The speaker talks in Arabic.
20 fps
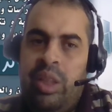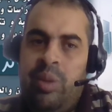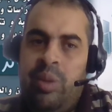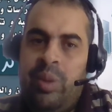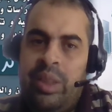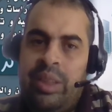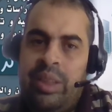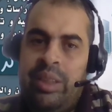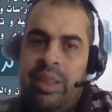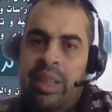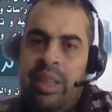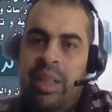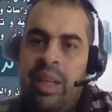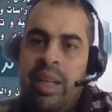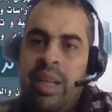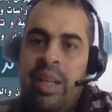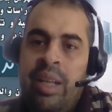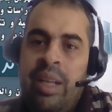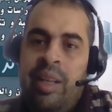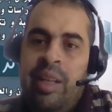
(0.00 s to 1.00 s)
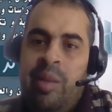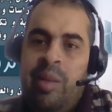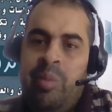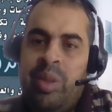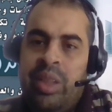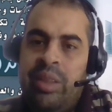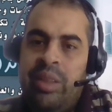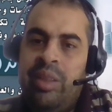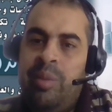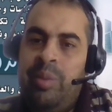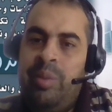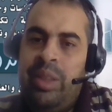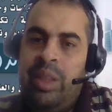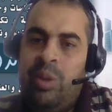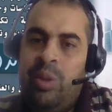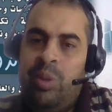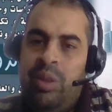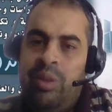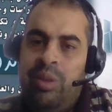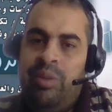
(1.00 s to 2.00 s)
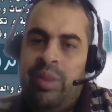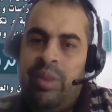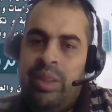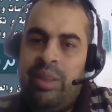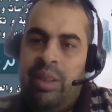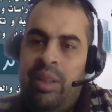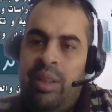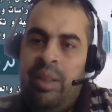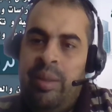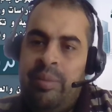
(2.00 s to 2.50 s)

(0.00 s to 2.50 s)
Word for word: وناس كتيره بتنضم ليها كل فتره